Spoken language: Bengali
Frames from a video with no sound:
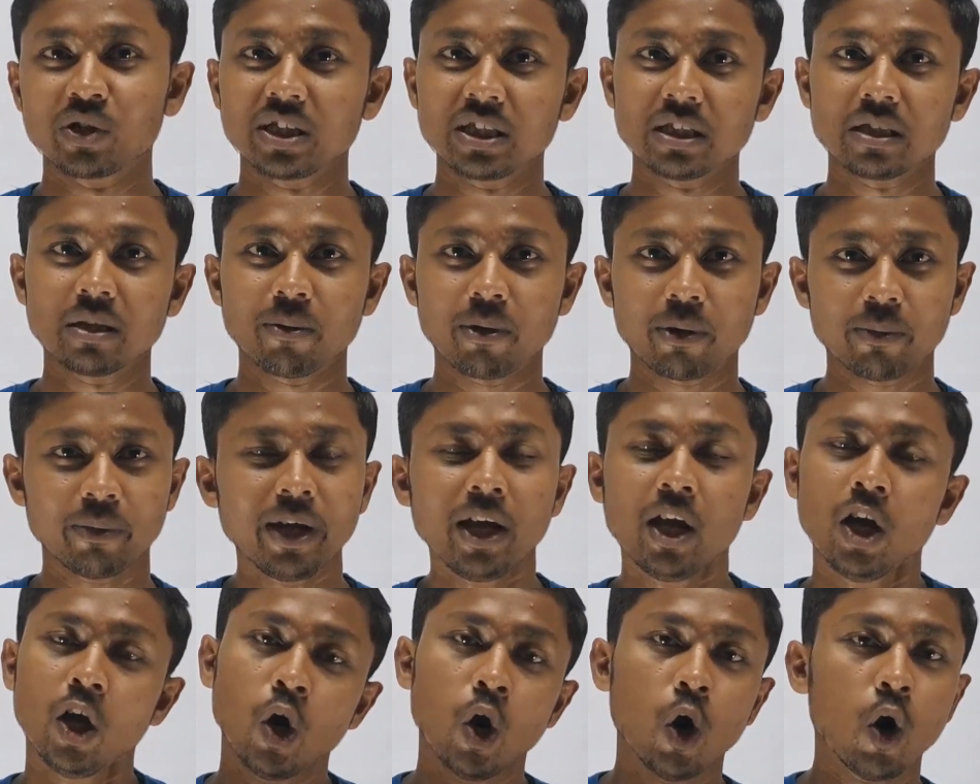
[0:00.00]
করে দিতে পারবে
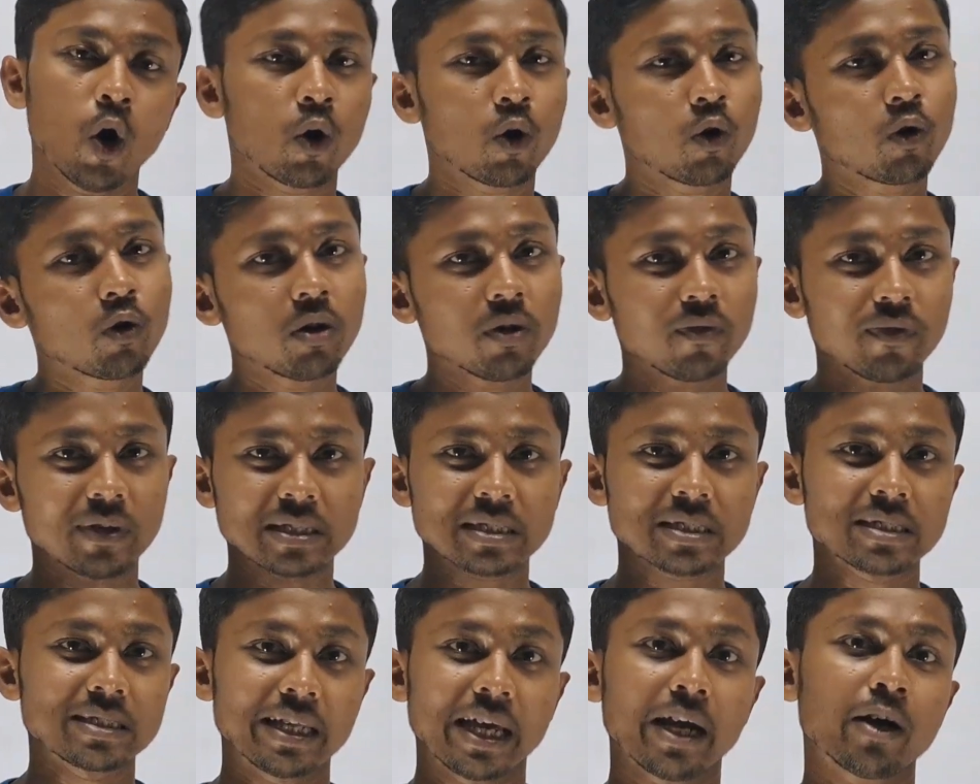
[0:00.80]
অঙ্কগুলো
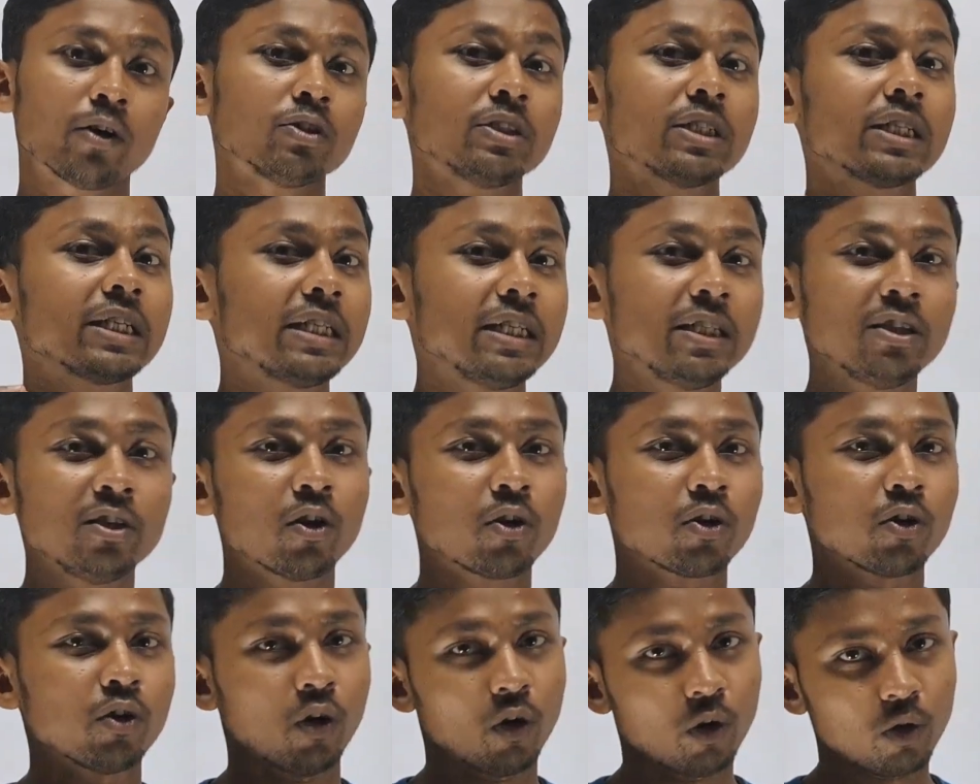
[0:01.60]
ফার্স্টে দেখো যে কি
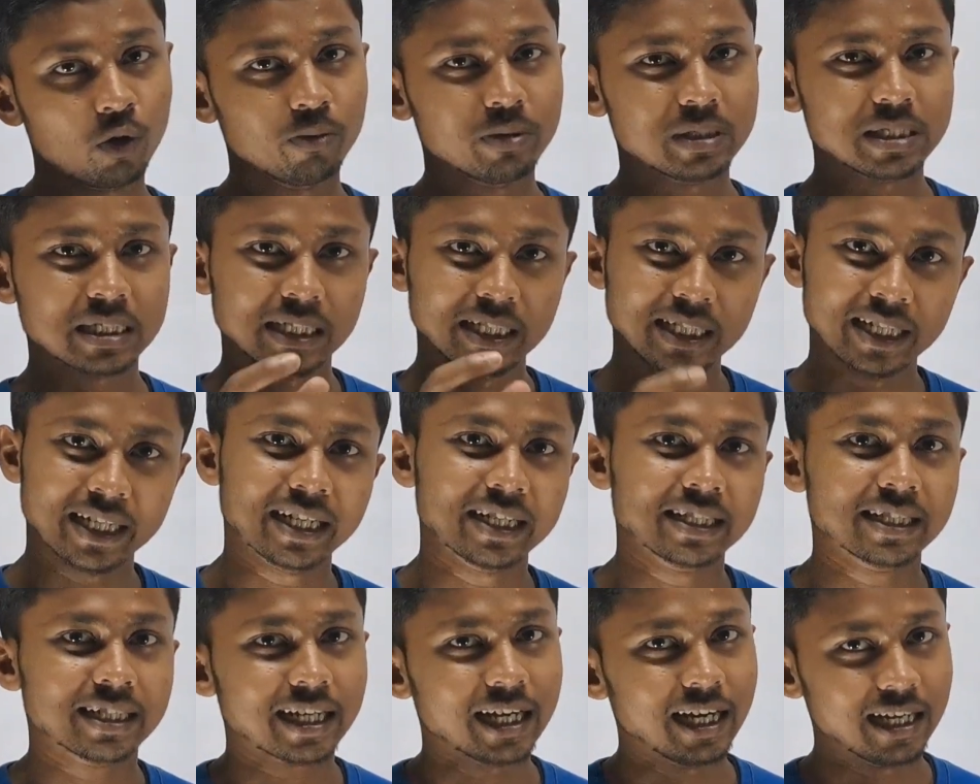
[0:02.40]
ধরনের অঙ্ক বেসিক্যালি
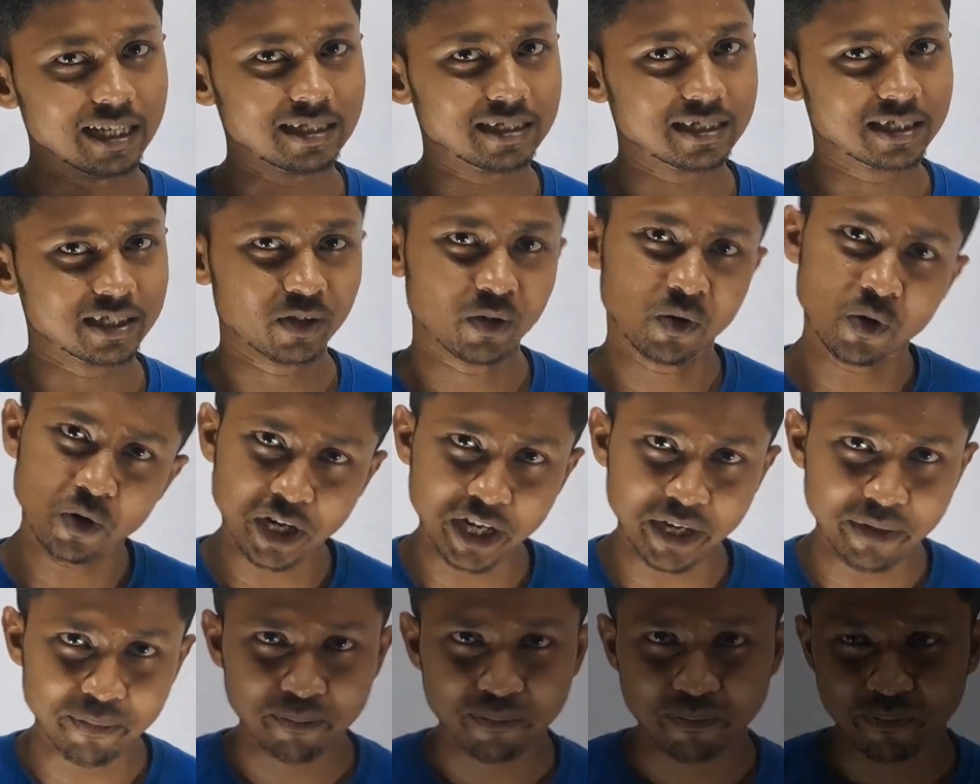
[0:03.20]
এখান থেকে আসছে
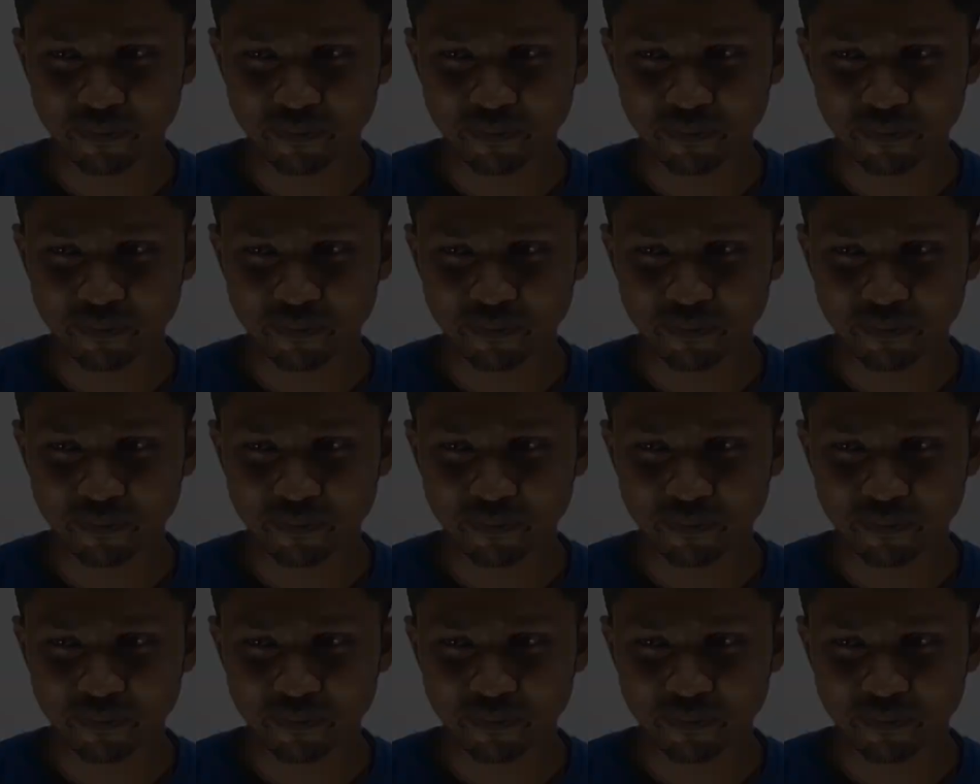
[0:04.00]
ওকে